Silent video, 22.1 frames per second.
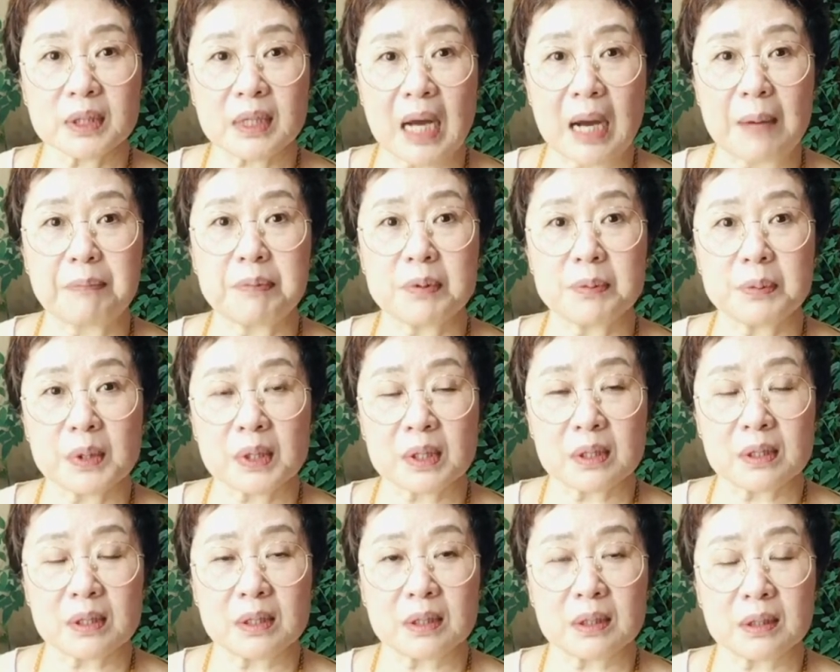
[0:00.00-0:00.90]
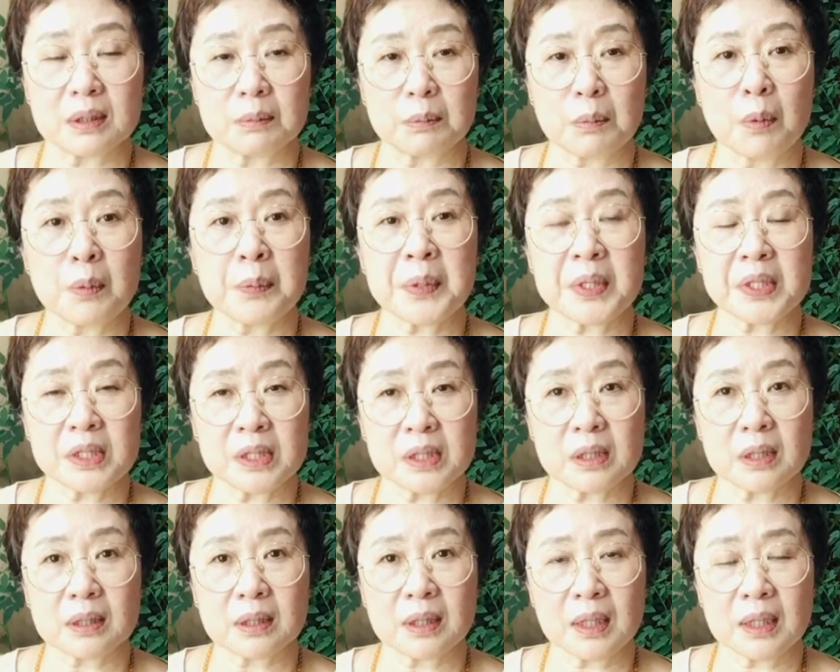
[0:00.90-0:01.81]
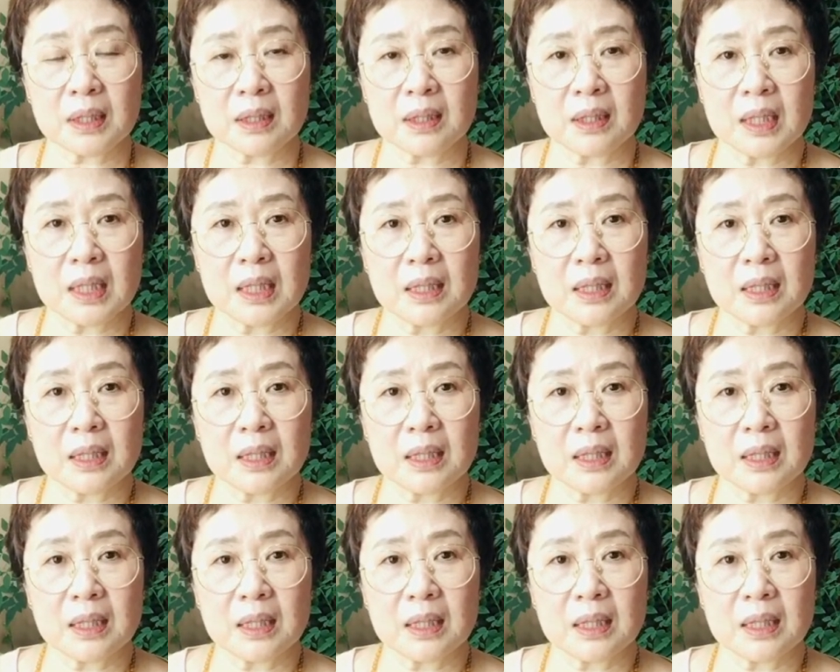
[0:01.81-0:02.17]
가품을 몸에 지녔다?